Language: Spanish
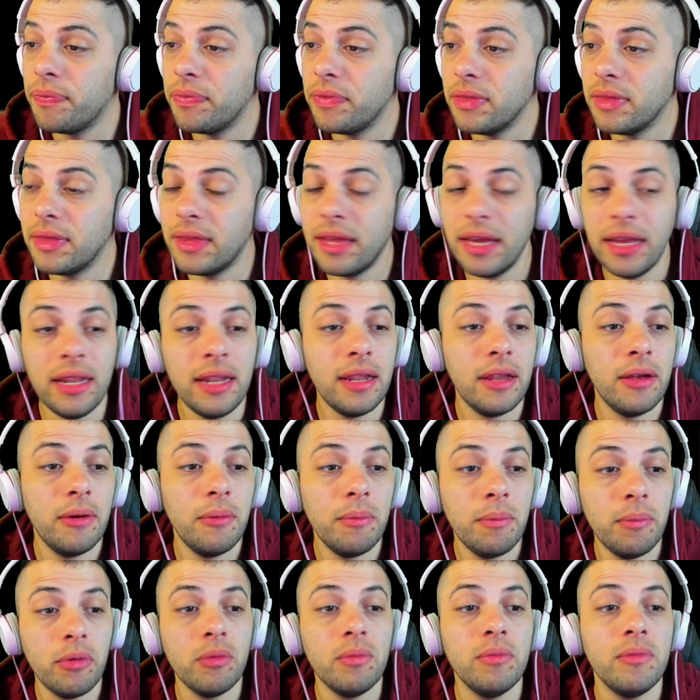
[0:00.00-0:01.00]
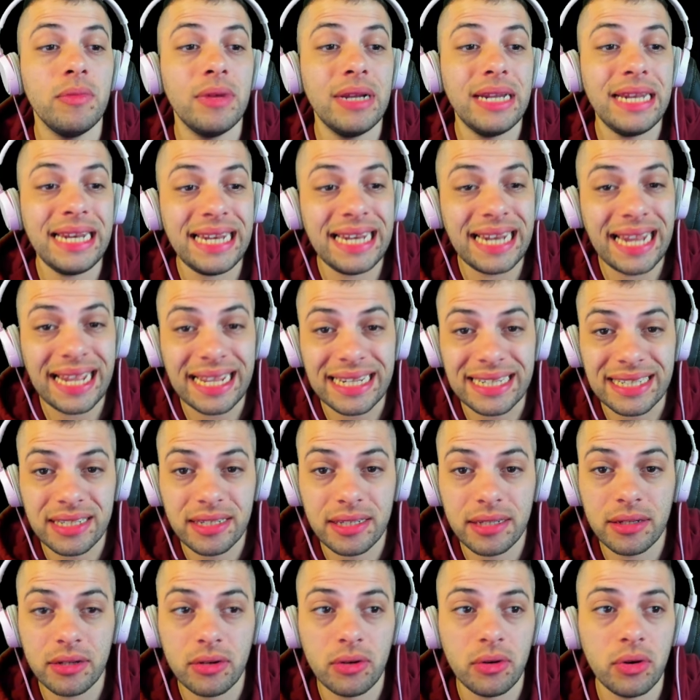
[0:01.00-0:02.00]
del Boom Land,
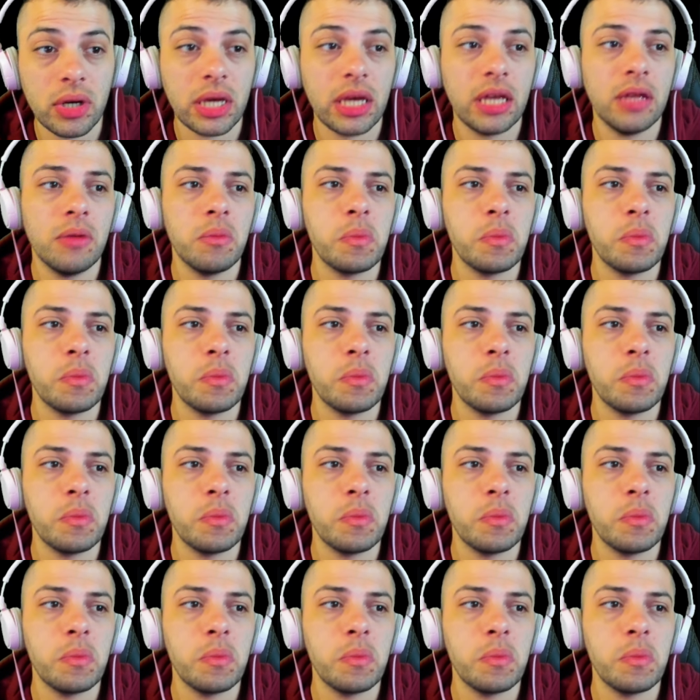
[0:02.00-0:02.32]
¿ok?